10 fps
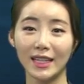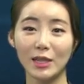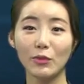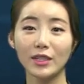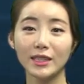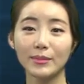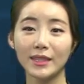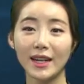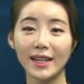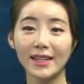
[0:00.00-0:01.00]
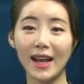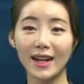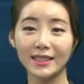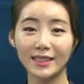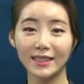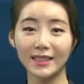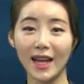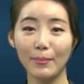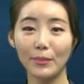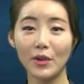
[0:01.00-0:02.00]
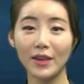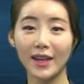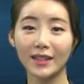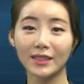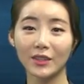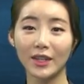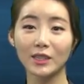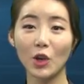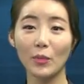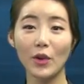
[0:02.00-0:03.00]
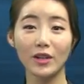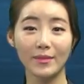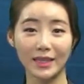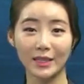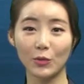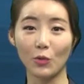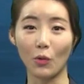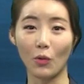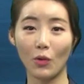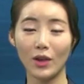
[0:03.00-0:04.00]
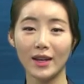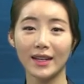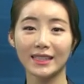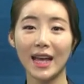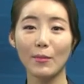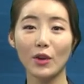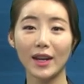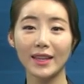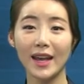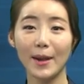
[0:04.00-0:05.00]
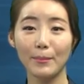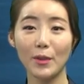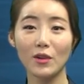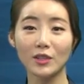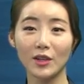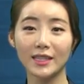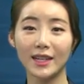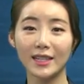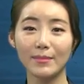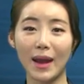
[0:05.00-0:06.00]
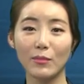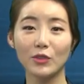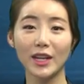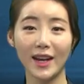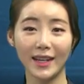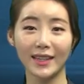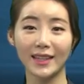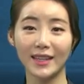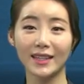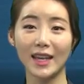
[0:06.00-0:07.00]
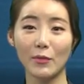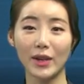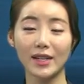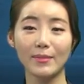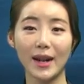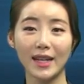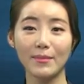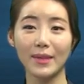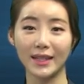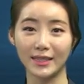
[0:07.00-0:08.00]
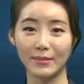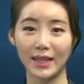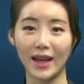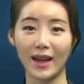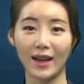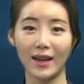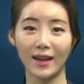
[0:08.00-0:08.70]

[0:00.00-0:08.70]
2월 14일 양측은 합병 계약서에 서명을 마치고 3월 안에 합병 절차를 마무리하겠다는 계획을 밝힌 바 있습니다.